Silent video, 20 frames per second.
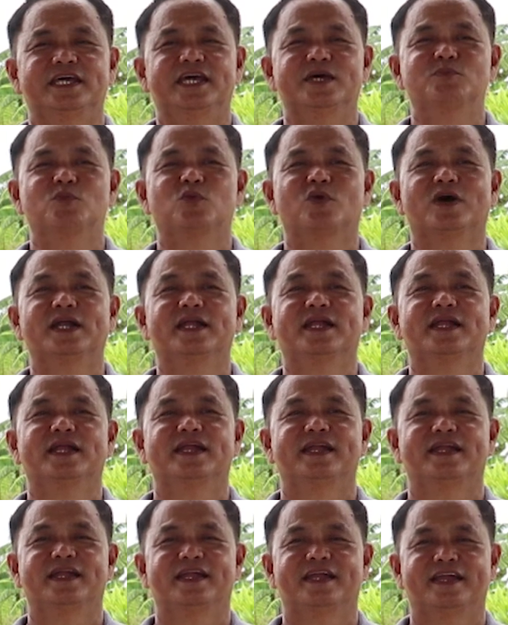EM1,
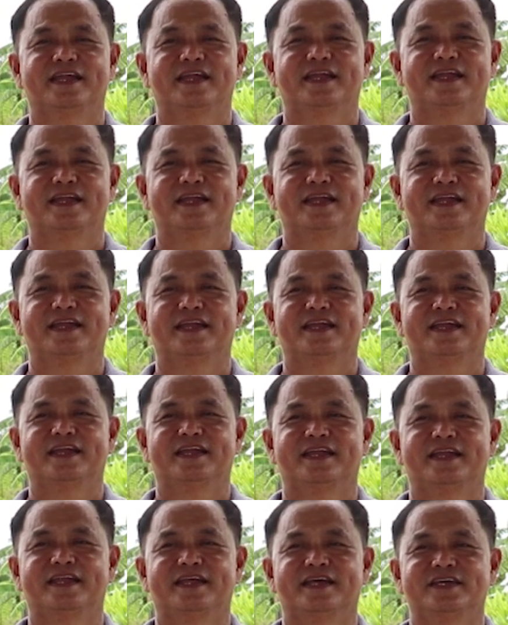
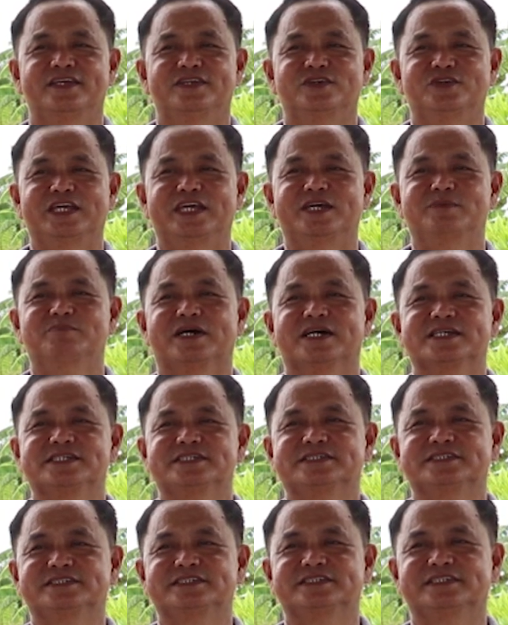yung
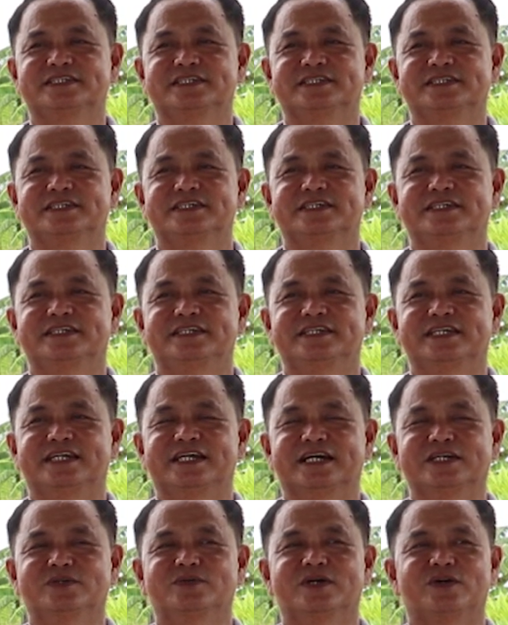EMAS,
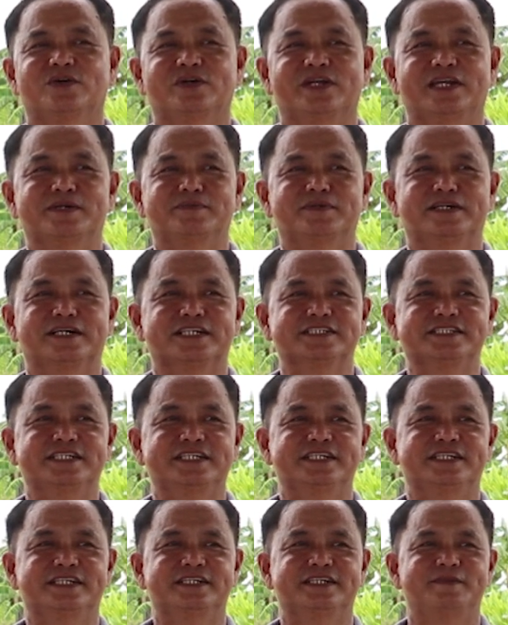ginagawa ko rin naman
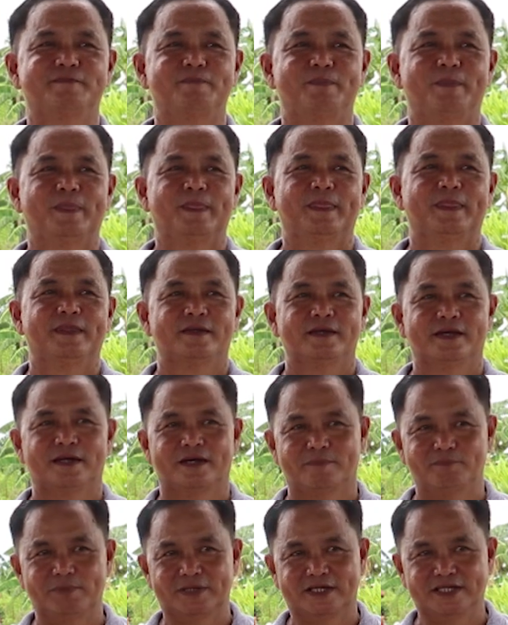kasi yan.
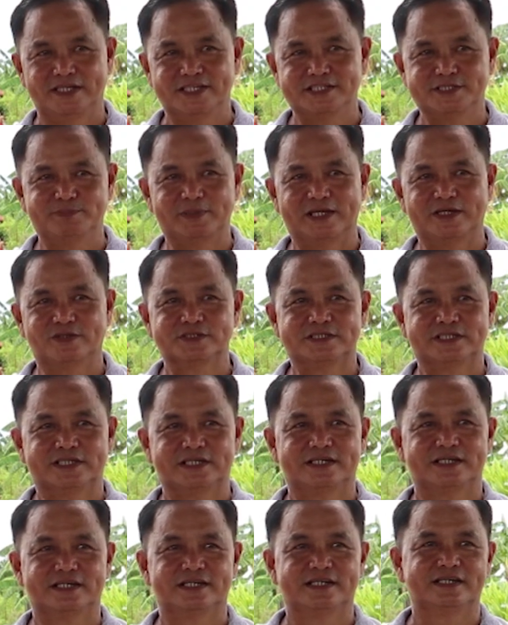Uh, pinang-spray ko sa,
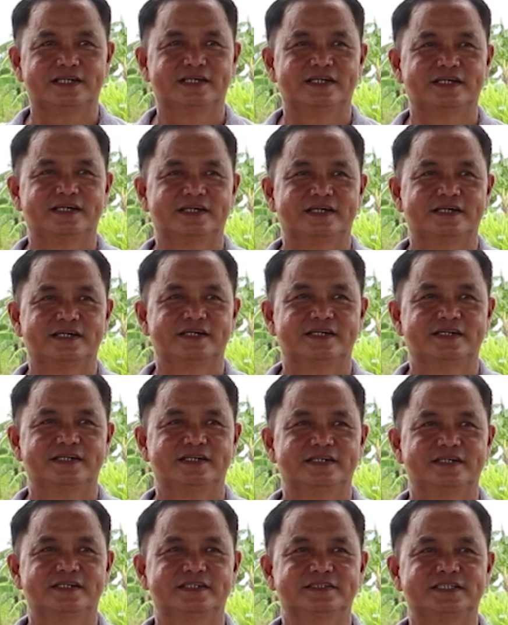
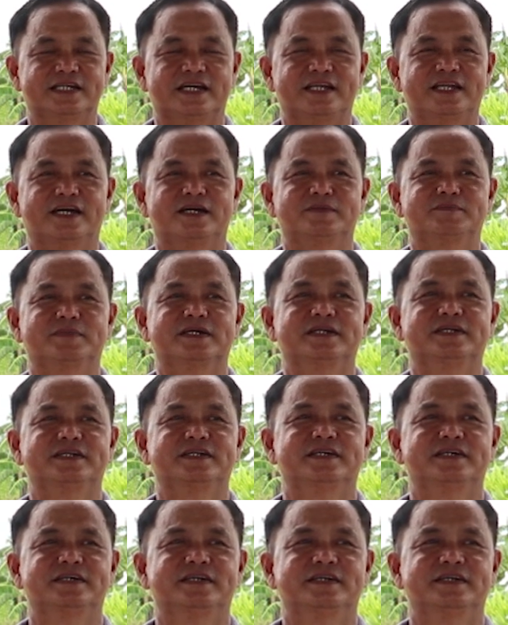sa alaman.